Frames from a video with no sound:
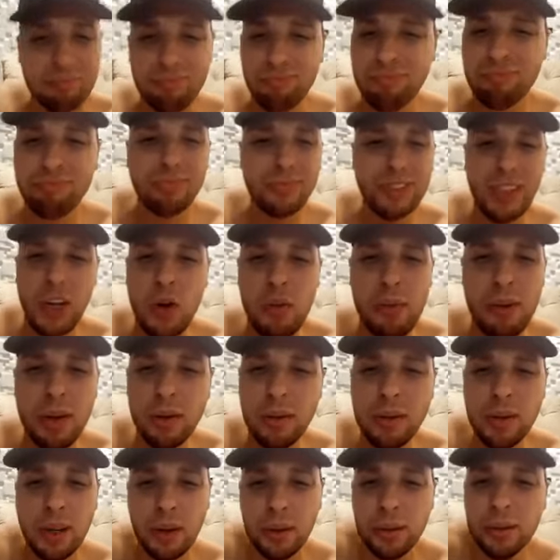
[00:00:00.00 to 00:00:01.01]
Não tenho
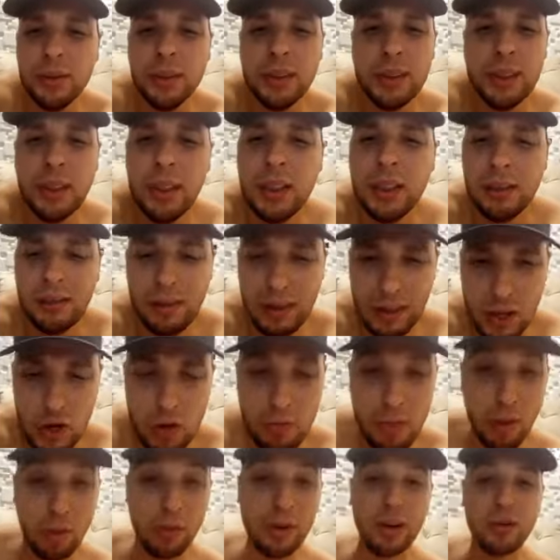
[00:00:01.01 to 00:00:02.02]
medo, não. Valeu? O
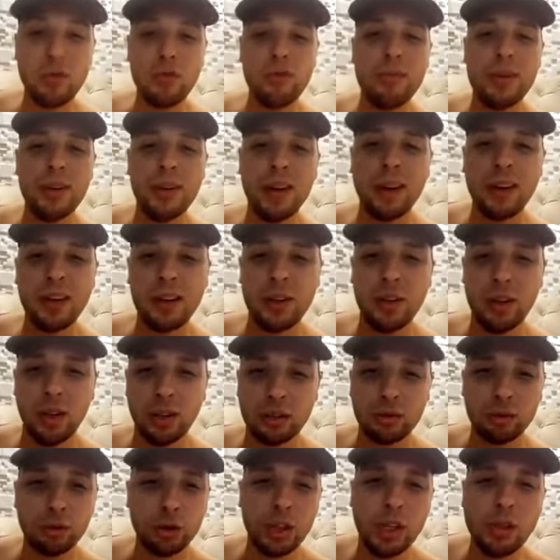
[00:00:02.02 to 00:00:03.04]
bagulho é comigo aqui, ó.
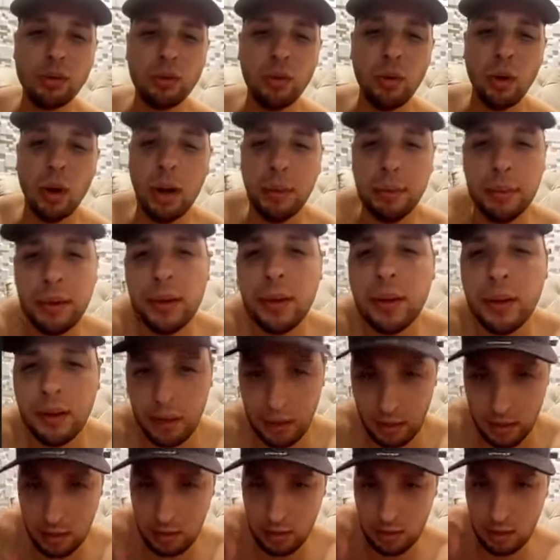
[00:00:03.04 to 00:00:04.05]
Sujeito homem.
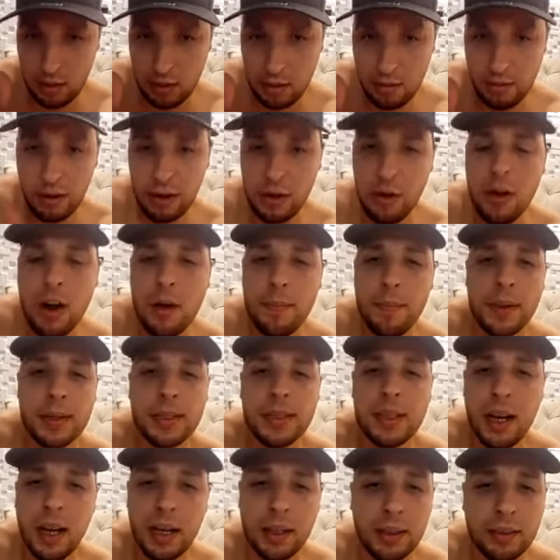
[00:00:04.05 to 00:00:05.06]
Valeu,
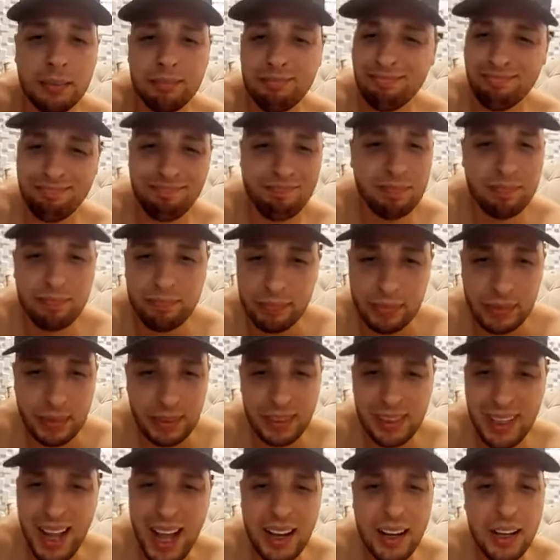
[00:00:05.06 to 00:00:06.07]
rapaziada.
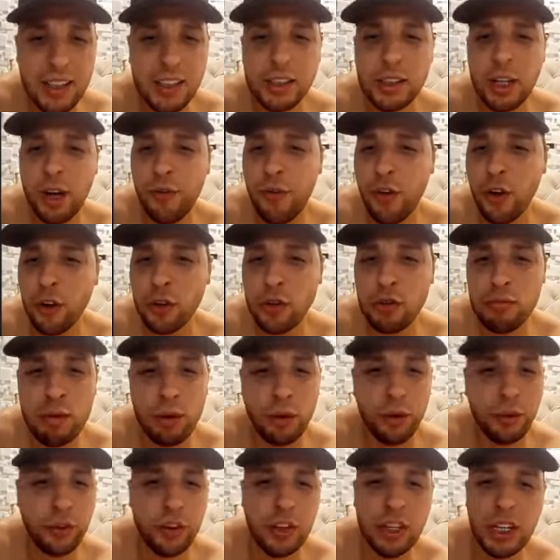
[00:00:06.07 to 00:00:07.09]
Nada de dar foto do
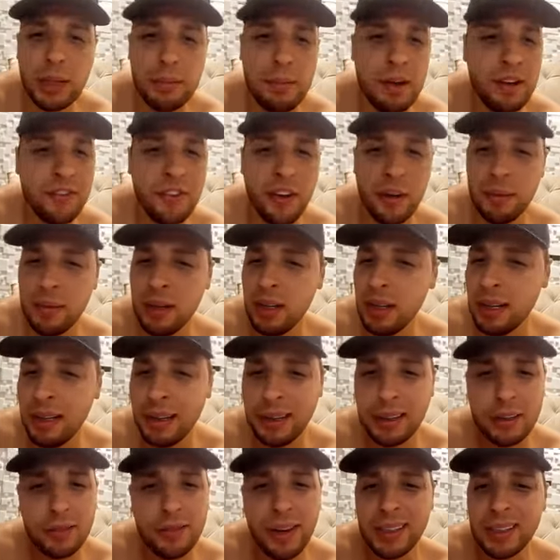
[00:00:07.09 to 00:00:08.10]
meu filho, da minha família,
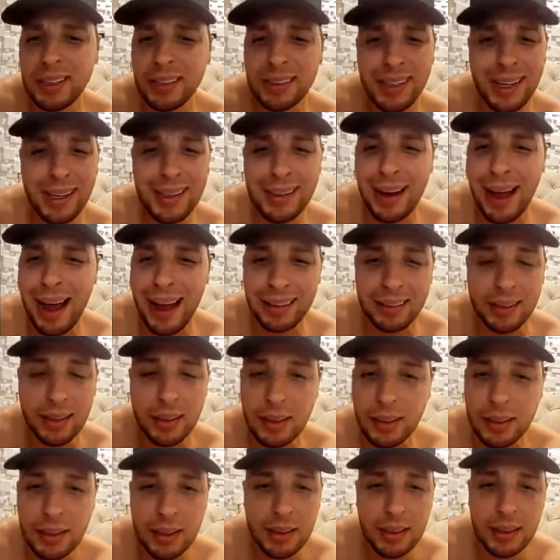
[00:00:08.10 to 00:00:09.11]
que não vai adiantar em nada.
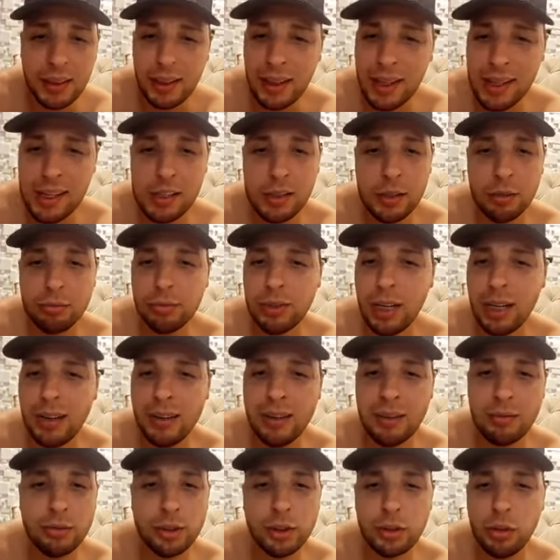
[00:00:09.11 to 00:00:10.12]
Eles não, tem,
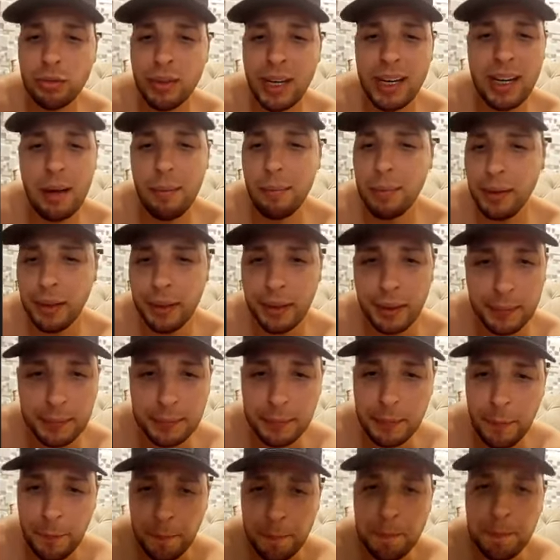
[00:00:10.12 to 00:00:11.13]
não estão nem na briga.
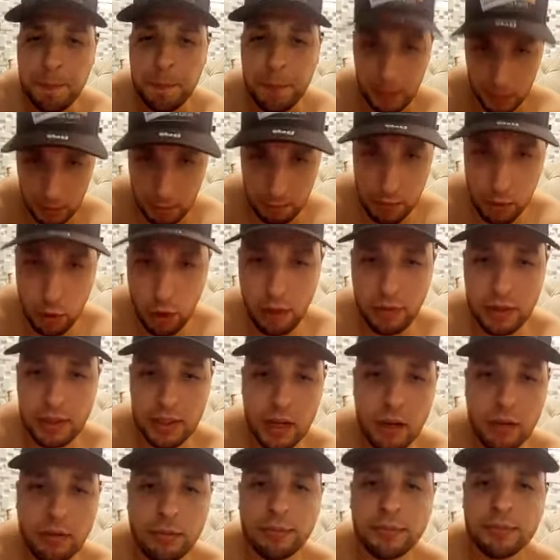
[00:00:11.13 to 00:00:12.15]
Pegou a
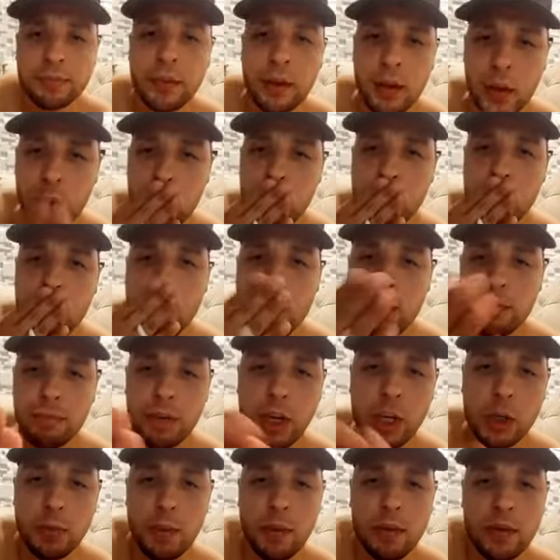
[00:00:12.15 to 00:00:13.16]
visão?
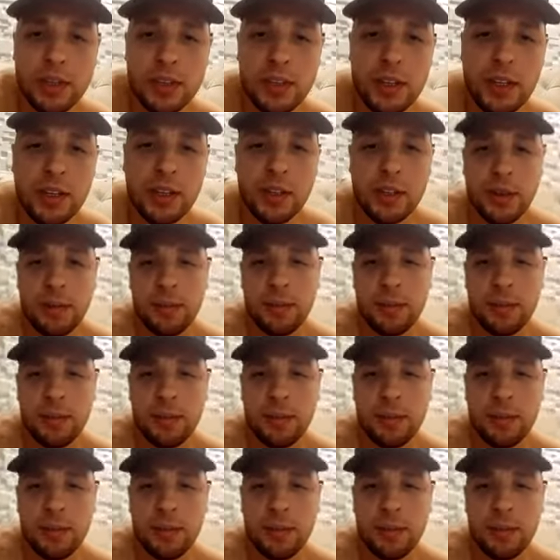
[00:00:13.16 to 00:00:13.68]
Beijo para vocês.